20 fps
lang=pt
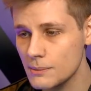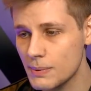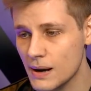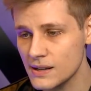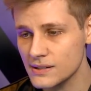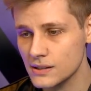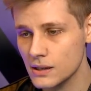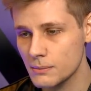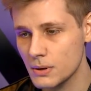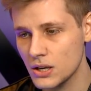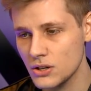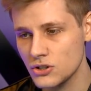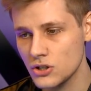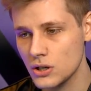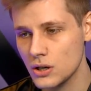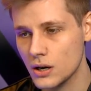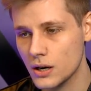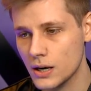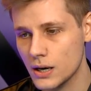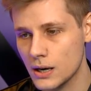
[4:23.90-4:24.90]
E basicamente,
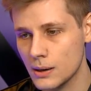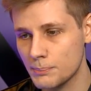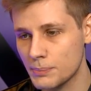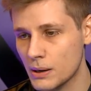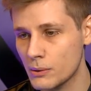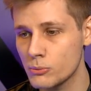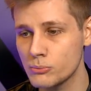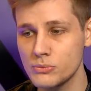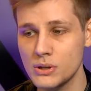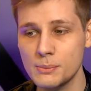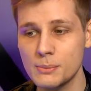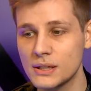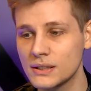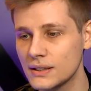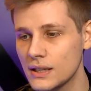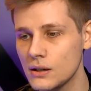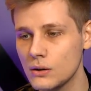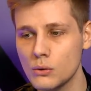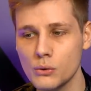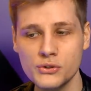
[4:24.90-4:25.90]
uh, ah, para me
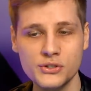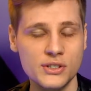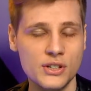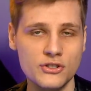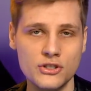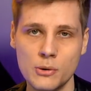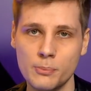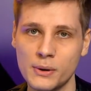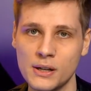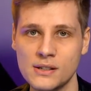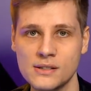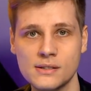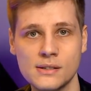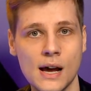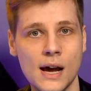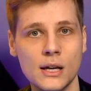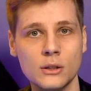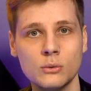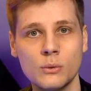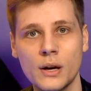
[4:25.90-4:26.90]
manter em constante
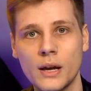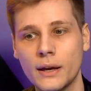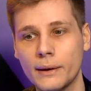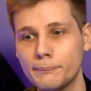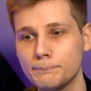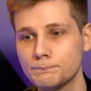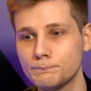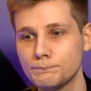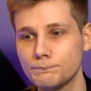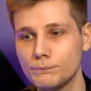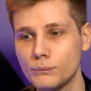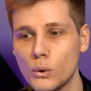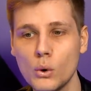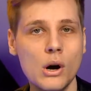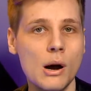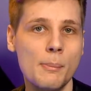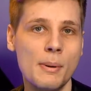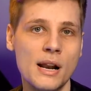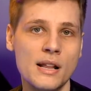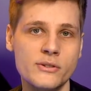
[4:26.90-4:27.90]
aprendizado é
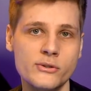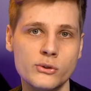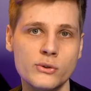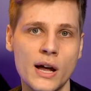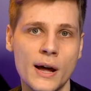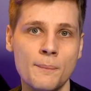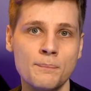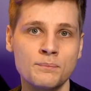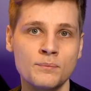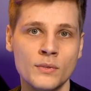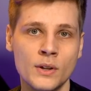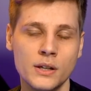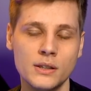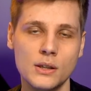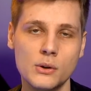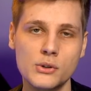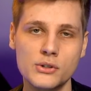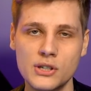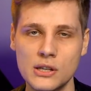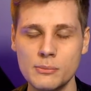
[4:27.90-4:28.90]
nunca parar de estudar.
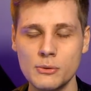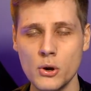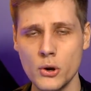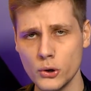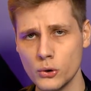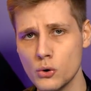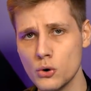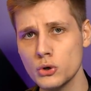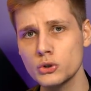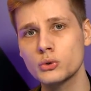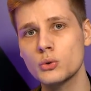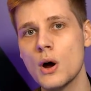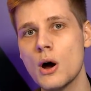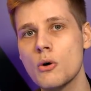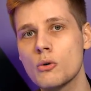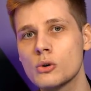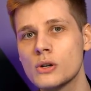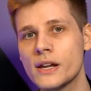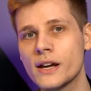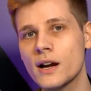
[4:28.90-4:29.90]
Então, sempre que eu encontro
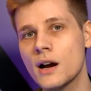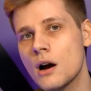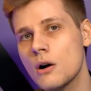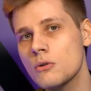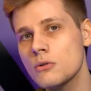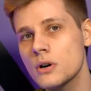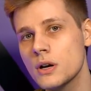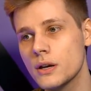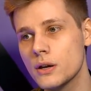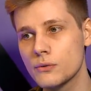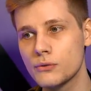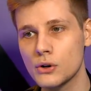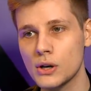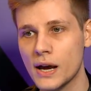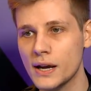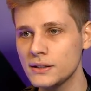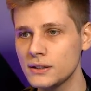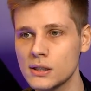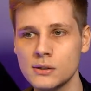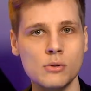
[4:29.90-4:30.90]
algo legal, eu vou
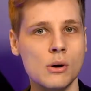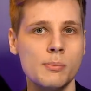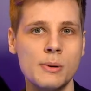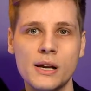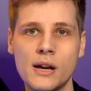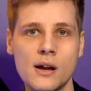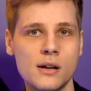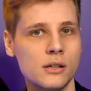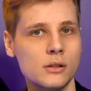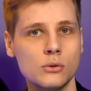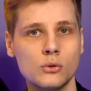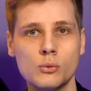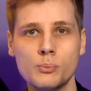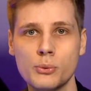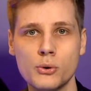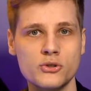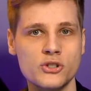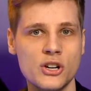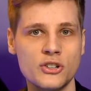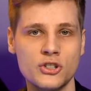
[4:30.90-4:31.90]
lá e tento aplicar aquilo num
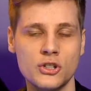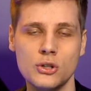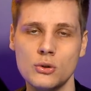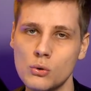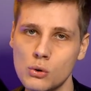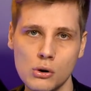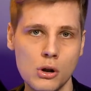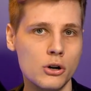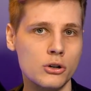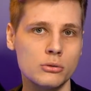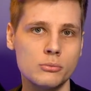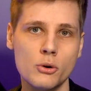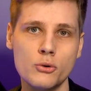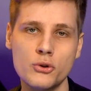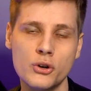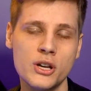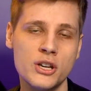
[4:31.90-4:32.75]
projetinho, coloco no meu